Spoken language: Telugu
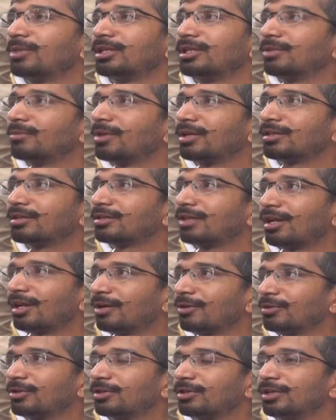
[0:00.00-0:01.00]
మంది మా తన
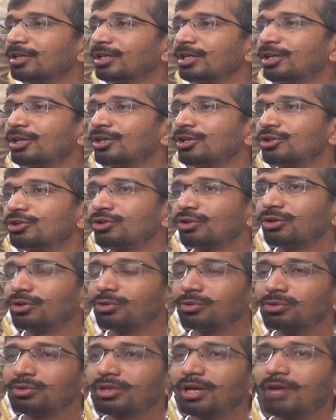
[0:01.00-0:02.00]
సో
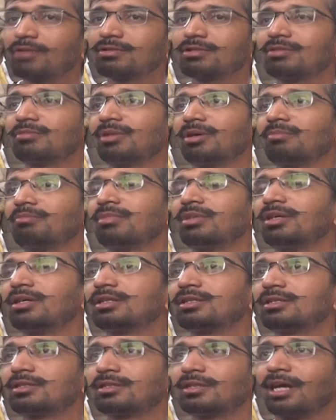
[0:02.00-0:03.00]
టూ థౌజండ్
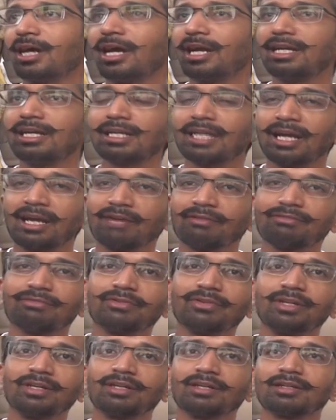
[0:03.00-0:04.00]
మెంబర్స్ అండ్
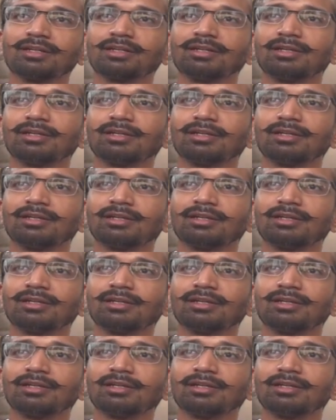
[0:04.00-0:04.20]
ట్రాఫిక్